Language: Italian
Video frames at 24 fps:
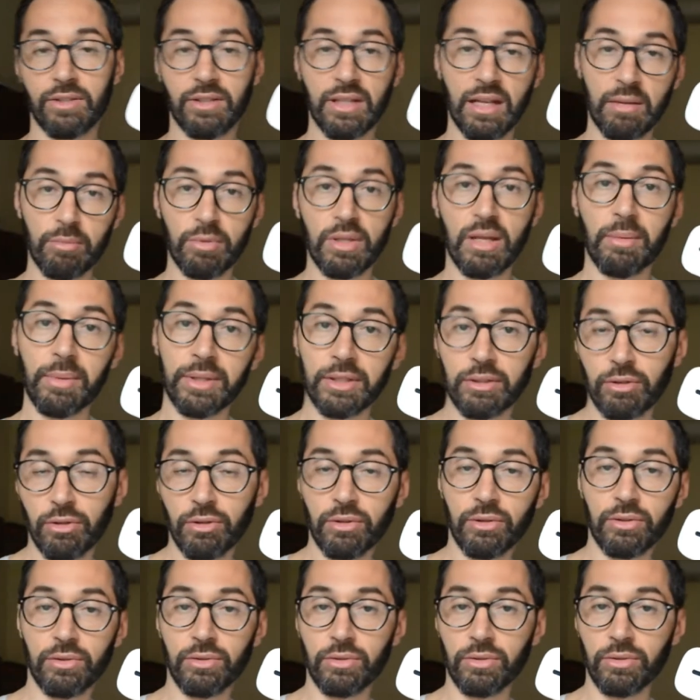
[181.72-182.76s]

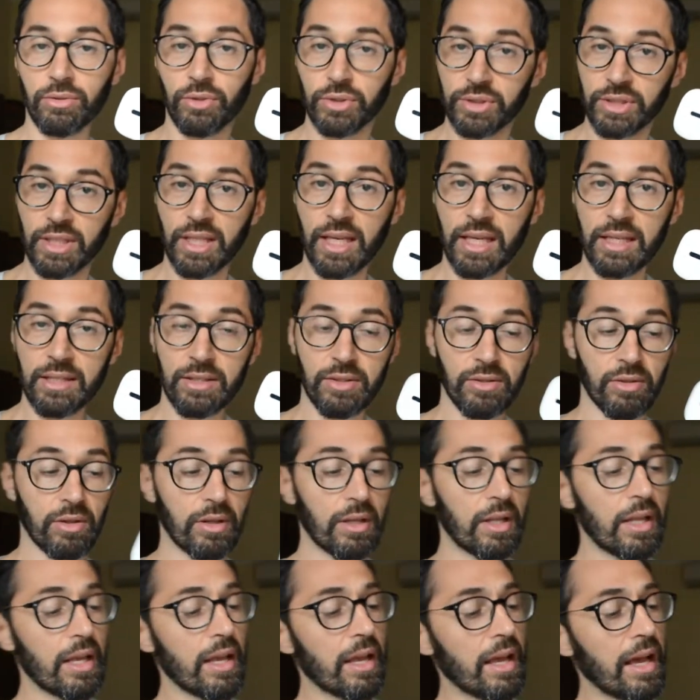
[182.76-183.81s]
dell'abbonamento non richiesto.
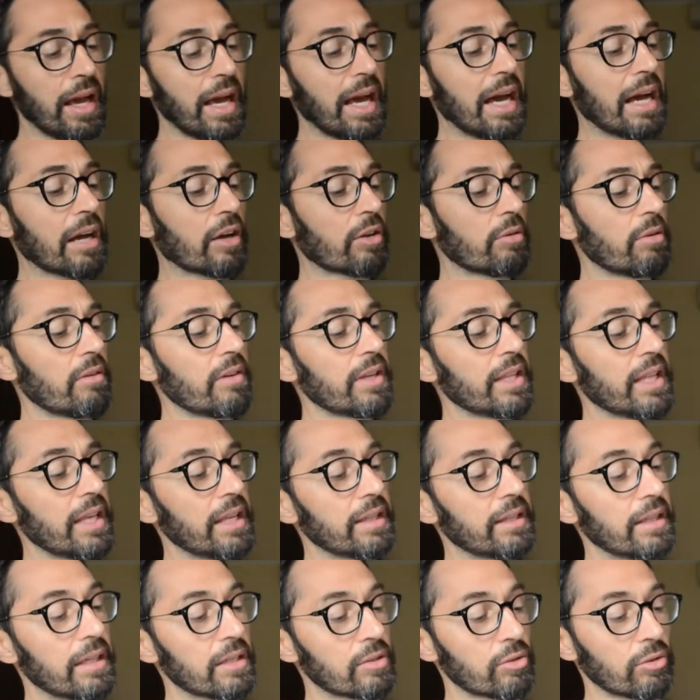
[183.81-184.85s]
Ha, ah, come
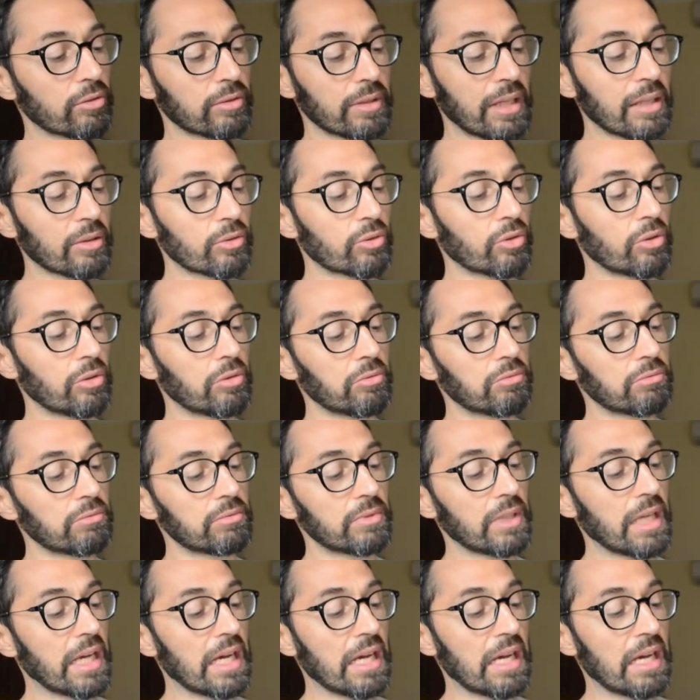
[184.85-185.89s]
vedete, soltanto
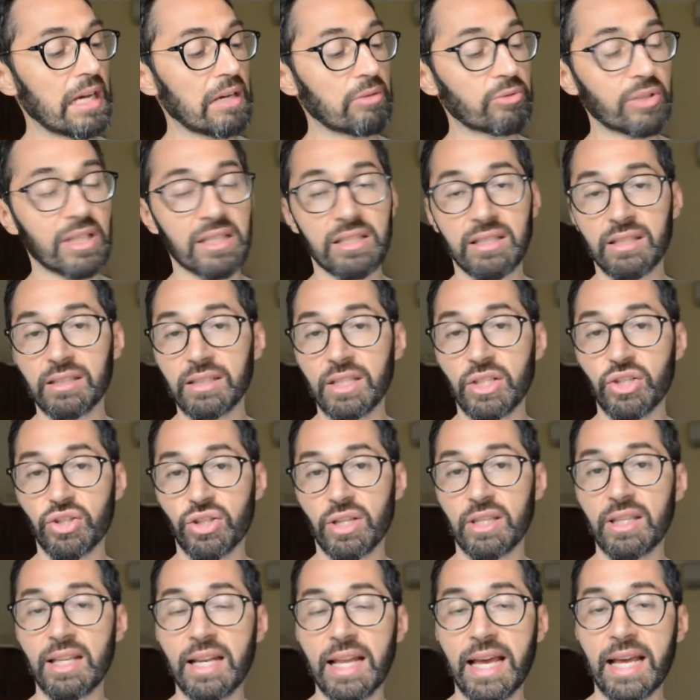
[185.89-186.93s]
una, una,
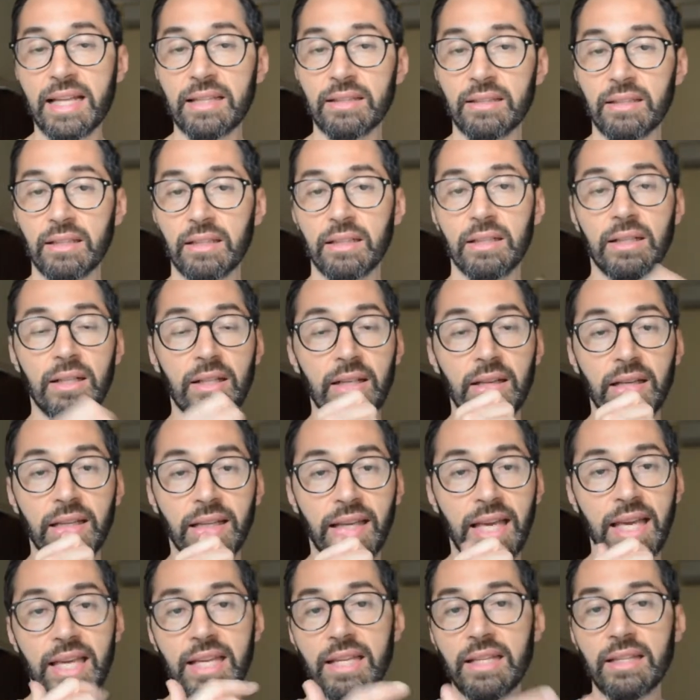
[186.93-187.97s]
striscia di LED
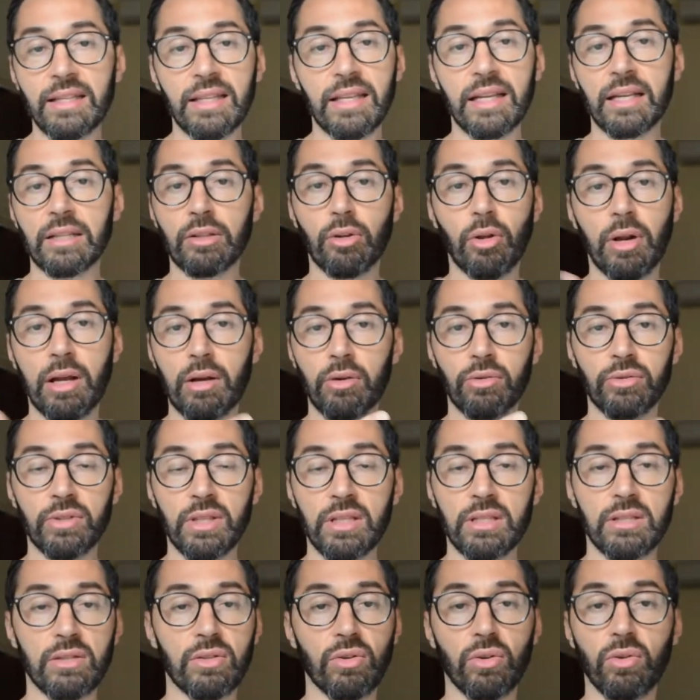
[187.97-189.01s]
che indicano la
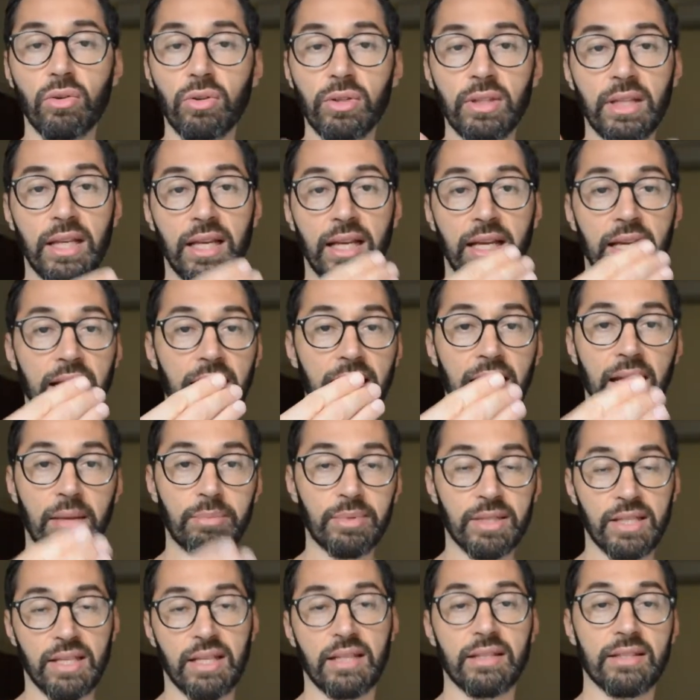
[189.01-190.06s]
connessione, la
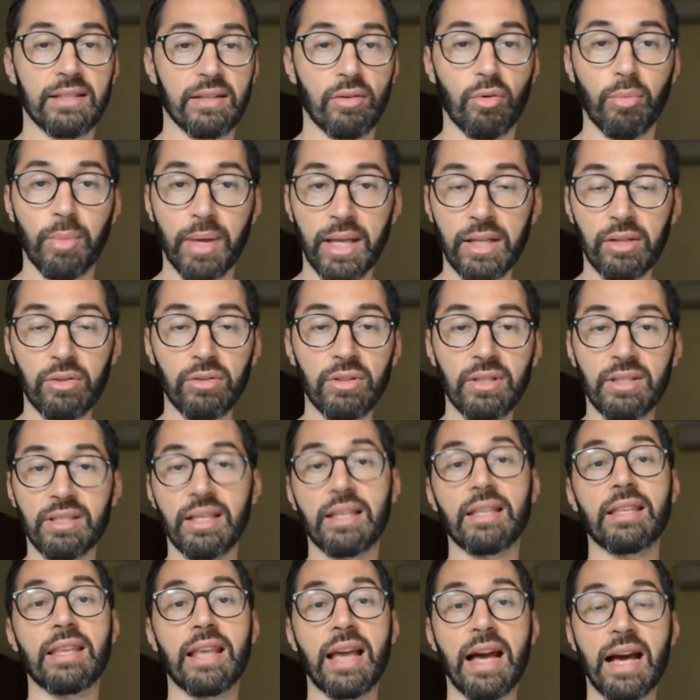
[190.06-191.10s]
presenza o meno di
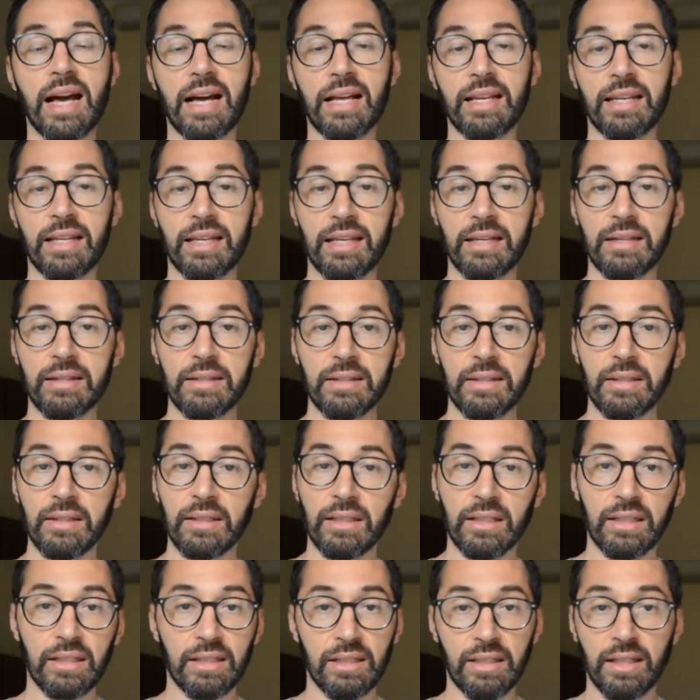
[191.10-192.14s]
segnale,
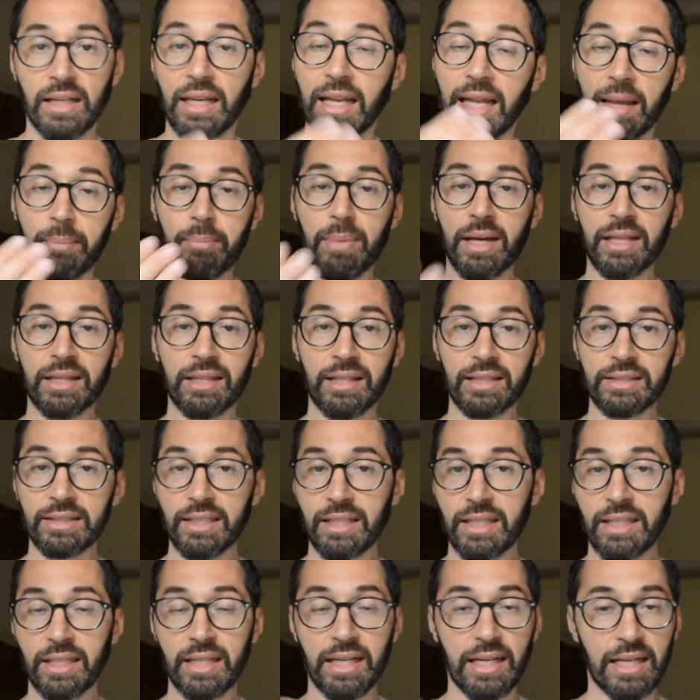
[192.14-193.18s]
eh, la
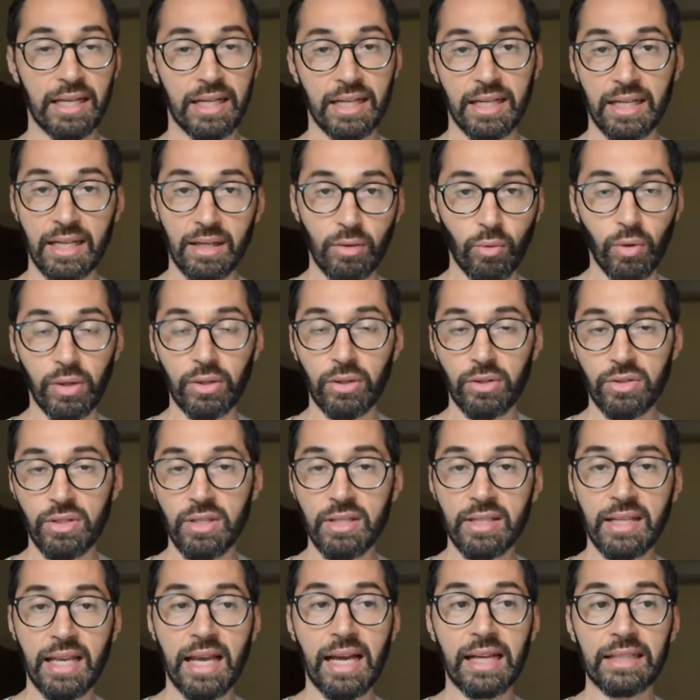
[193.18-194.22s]
batteria quando si
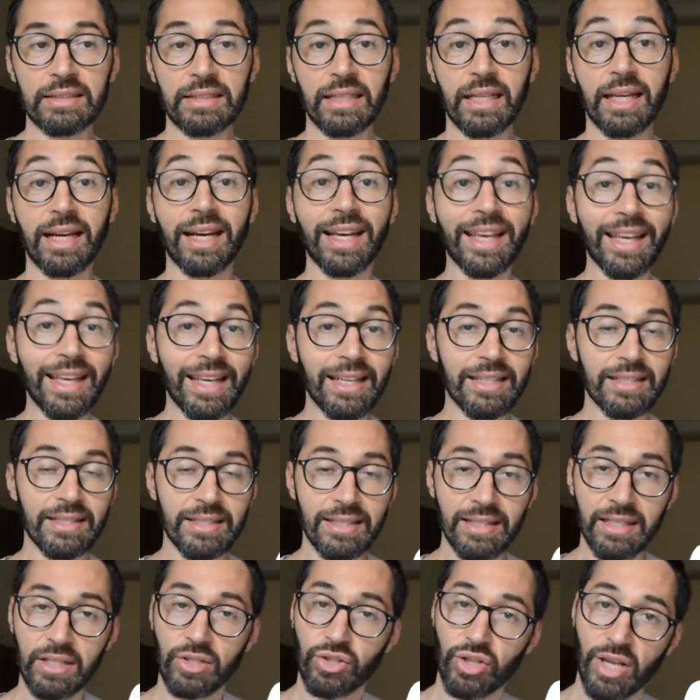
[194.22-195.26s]
scarica e
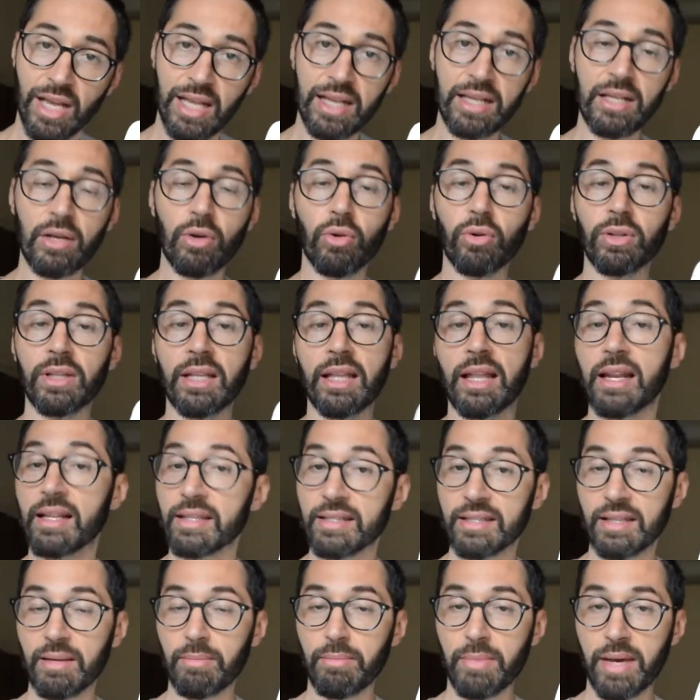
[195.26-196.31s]
sì, c'è l'icona
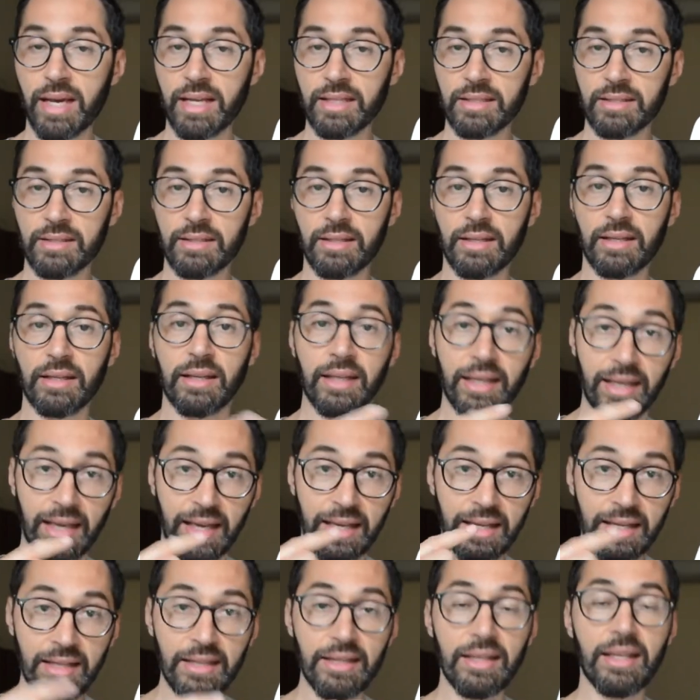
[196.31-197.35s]
dell'SMS che
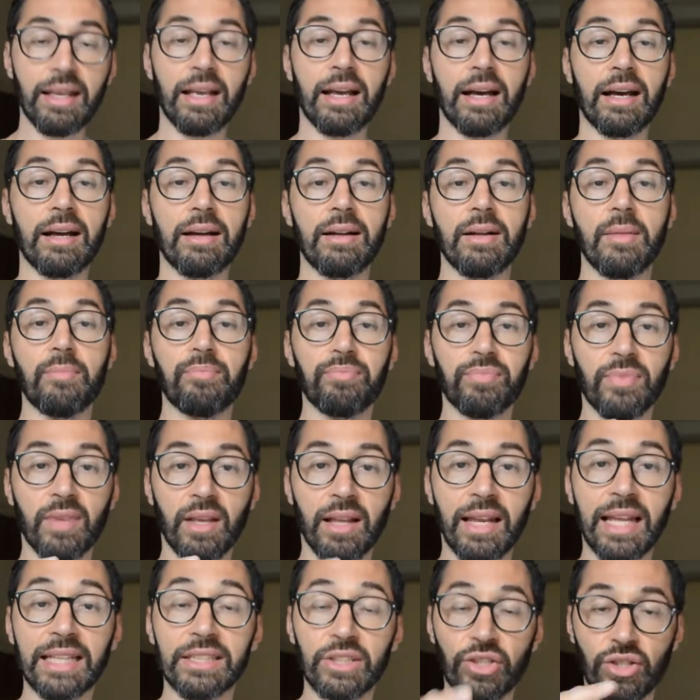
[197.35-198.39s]
indica
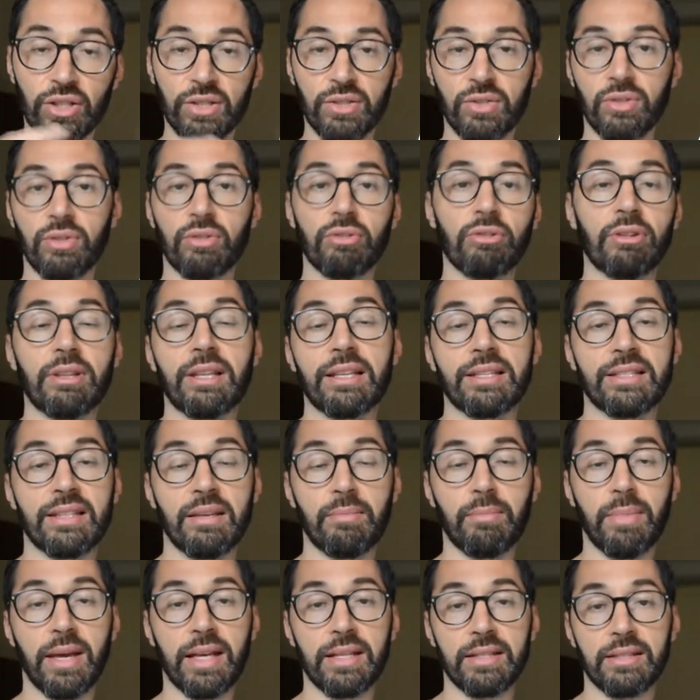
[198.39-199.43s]
la ricezione di un
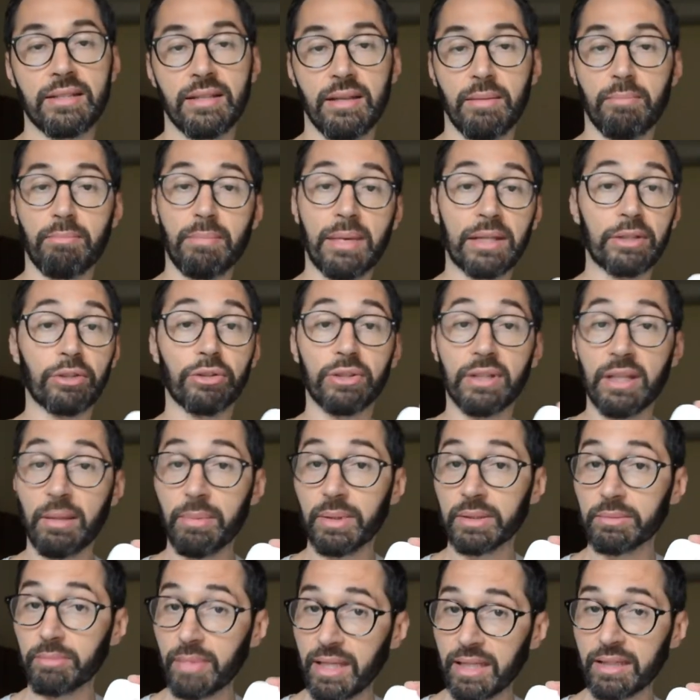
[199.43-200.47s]
SMS, ma non ne
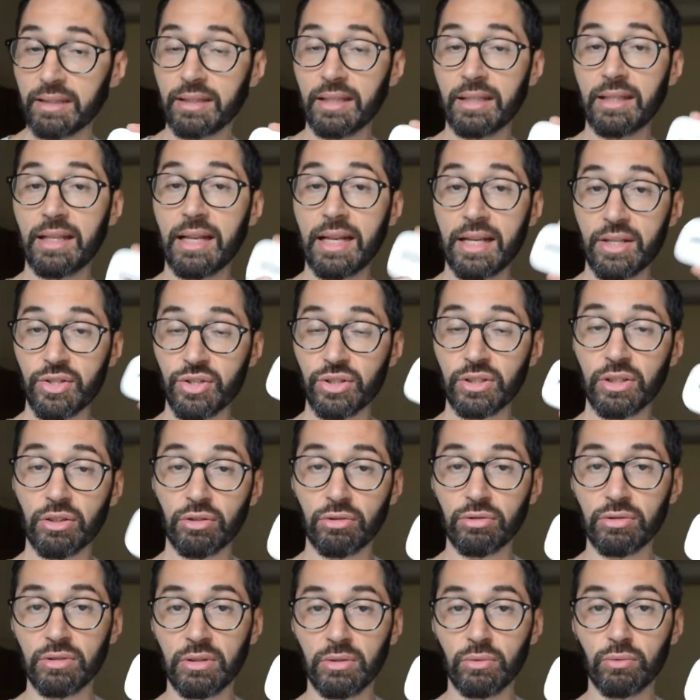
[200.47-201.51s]
permette di leggere il
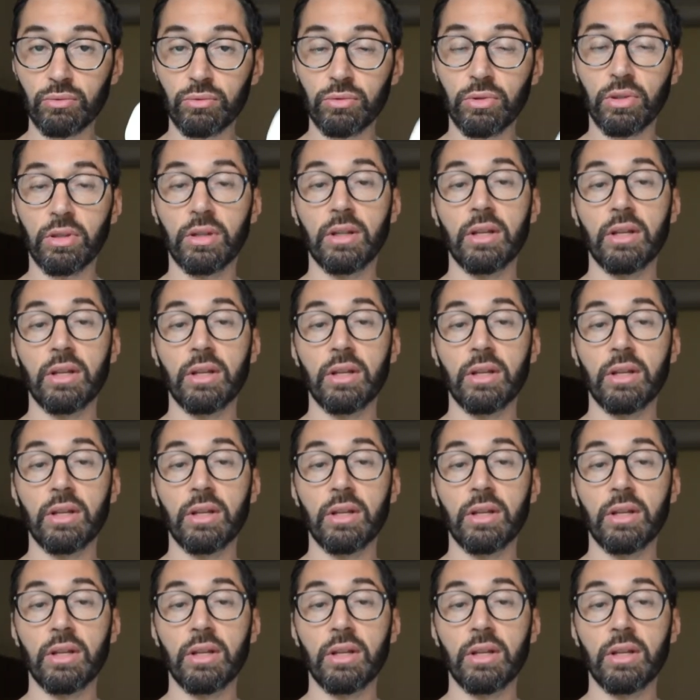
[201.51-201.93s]
contenuto.